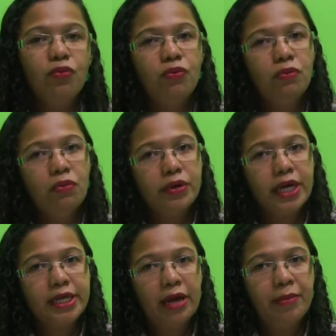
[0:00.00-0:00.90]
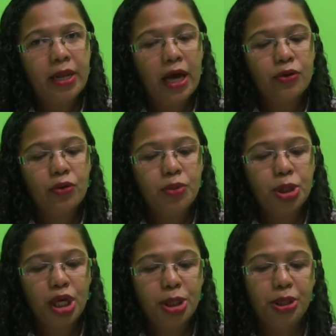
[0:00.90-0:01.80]
um determinado
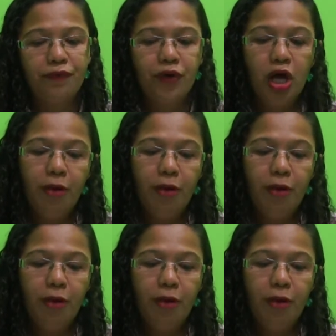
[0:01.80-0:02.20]
objetivo.